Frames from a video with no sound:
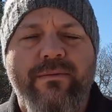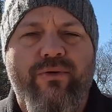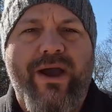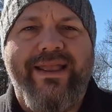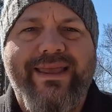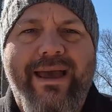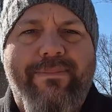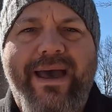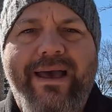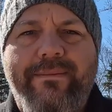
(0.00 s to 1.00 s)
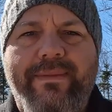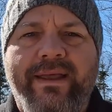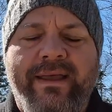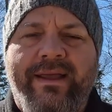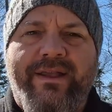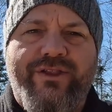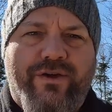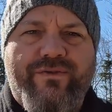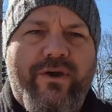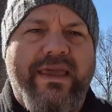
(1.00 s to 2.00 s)
pour être capable
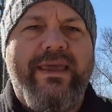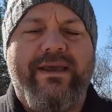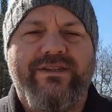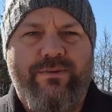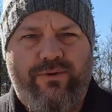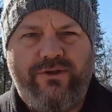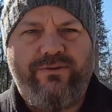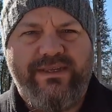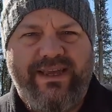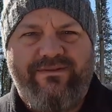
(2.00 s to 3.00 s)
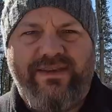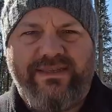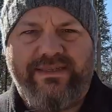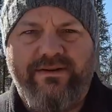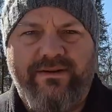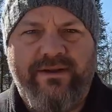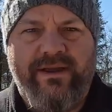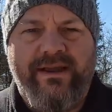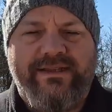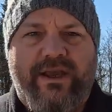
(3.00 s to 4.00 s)
d'offrir ce produit et service-là.
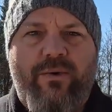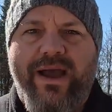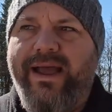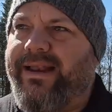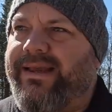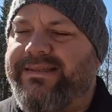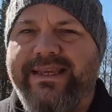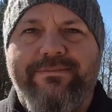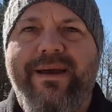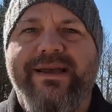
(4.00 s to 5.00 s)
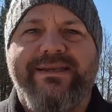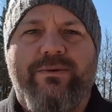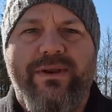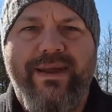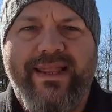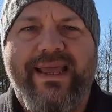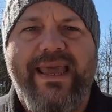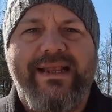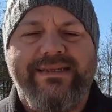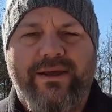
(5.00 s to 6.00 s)
C'est quoi les équipements, c'est quoi le
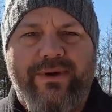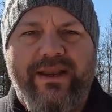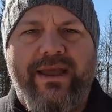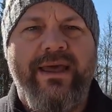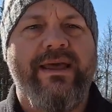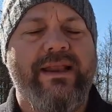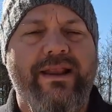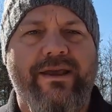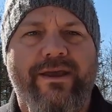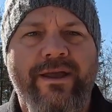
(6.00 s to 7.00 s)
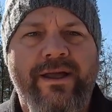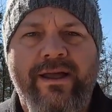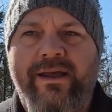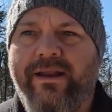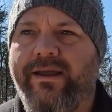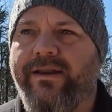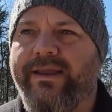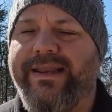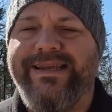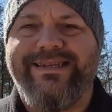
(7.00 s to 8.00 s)
matériel, c'est quoi
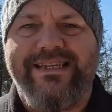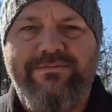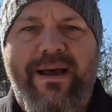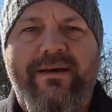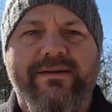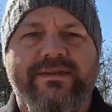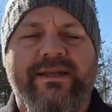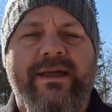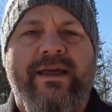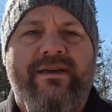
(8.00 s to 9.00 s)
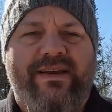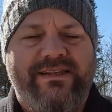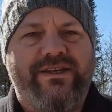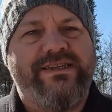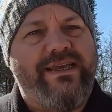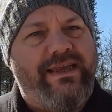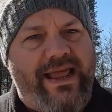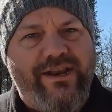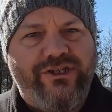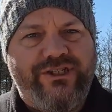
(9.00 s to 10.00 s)
les, espaces. Fait que ça, c'est
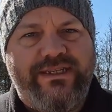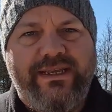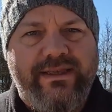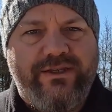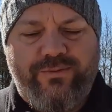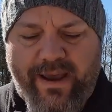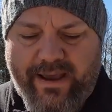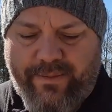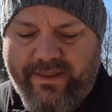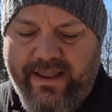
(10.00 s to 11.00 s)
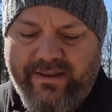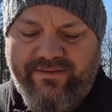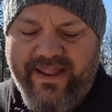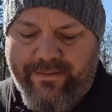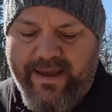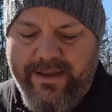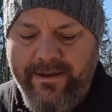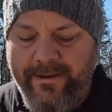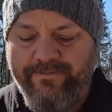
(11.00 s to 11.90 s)
la logistique, super importante évidemment.